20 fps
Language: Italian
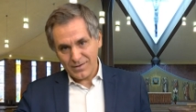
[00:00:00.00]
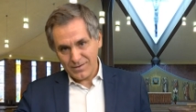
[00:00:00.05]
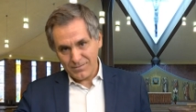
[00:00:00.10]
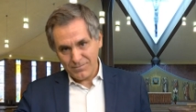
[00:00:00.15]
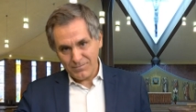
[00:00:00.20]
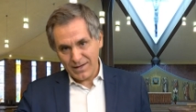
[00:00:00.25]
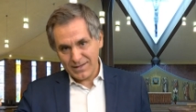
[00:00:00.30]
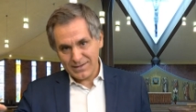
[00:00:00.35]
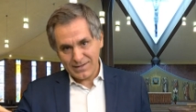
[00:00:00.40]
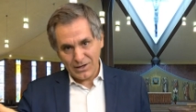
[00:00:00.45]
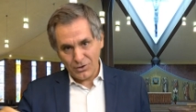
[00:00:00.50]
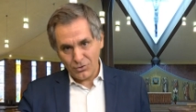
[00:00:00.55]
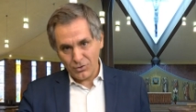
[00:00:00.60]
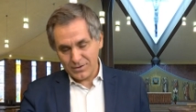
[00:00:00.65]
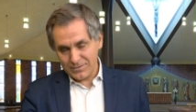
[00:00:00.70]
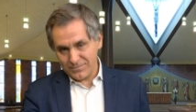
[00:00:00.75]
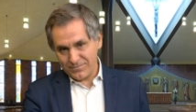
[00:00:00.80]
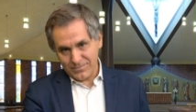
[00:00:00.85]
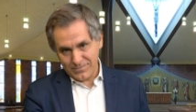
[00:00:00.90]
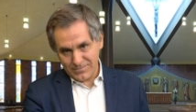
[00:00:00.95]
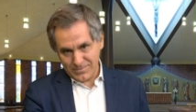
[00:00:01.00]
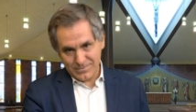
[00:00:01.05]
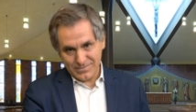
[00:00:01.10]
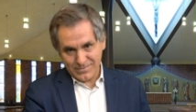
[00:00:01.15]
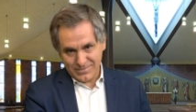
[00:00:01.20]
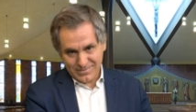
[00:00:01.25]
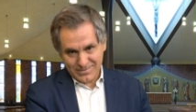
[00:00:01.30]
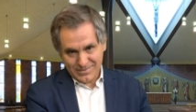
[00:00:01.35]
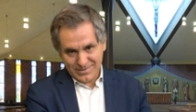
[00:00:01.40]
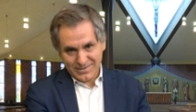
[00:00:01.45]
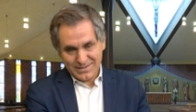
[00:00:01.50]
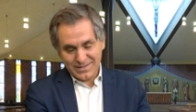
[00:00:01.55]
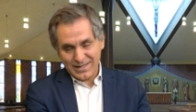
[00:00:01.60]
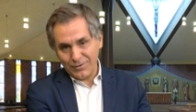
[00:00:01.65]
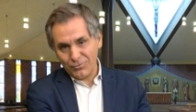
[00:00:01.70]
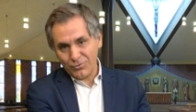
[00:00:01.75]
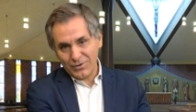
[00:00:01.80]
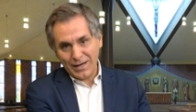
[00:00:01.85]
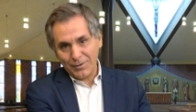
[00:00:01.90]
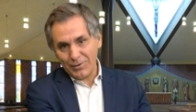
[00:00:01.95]
mentre noi
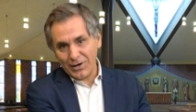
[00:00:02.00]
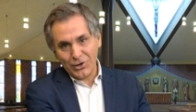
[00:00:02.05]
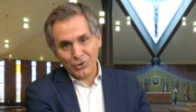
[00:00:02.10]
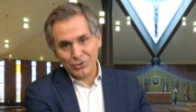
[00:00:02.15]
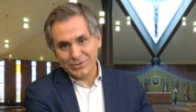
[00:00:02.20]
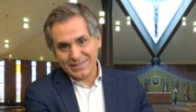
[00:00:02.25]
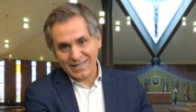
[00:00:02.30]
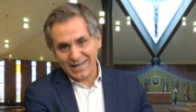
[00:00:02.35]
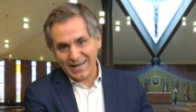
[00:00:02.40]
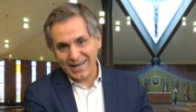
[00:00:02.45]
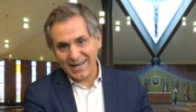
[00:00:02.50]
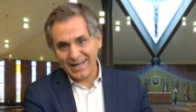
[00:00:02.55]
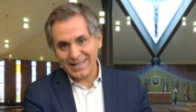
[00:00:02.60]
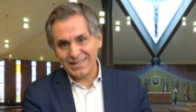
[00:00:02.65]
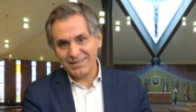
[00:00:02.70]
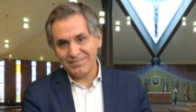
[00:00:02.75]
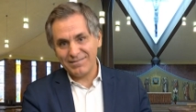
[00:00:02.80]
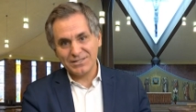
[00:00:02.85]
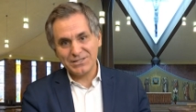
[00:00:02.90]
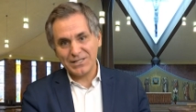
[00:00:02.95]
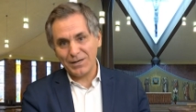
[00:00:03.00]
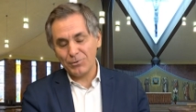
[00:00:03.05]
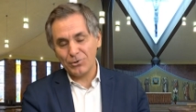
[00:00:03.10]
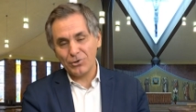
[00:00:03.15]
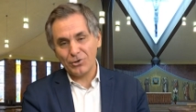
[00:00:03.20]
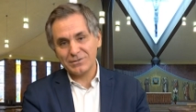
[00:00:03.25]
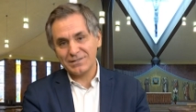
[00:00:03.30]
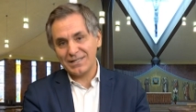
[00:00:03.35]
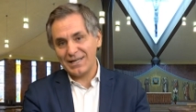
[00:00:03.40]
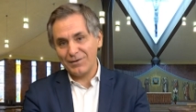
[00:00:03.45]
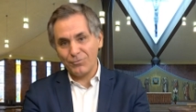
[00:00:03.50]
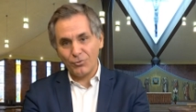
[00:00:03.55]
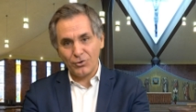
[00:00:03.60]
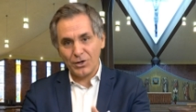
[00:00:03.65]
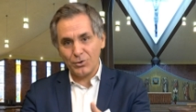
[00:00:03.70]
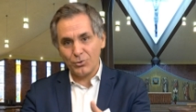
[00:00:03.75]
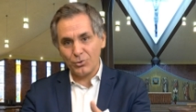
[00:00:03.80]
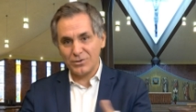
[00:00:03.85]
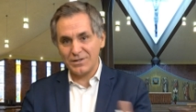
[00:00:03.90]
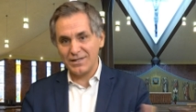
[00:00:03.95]
lavoriamo le nostre reti, facciamo i nostri lavori
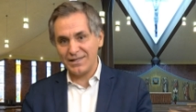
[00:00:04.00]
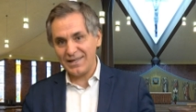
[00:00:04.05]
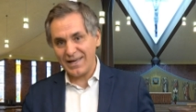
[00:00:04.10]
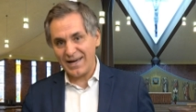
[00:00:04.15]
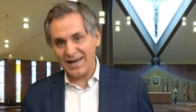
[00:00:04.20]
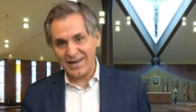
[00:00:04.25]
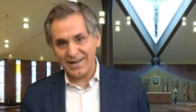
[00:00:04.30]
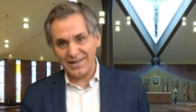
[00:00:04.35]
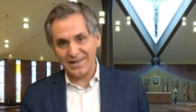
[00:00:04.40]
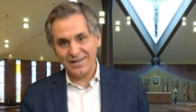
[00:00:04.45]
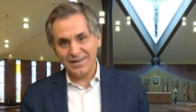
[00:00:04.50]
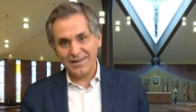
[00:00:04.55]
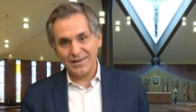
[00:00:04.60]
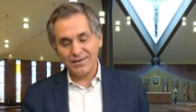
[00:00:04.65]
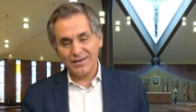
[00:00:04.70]
quotidiani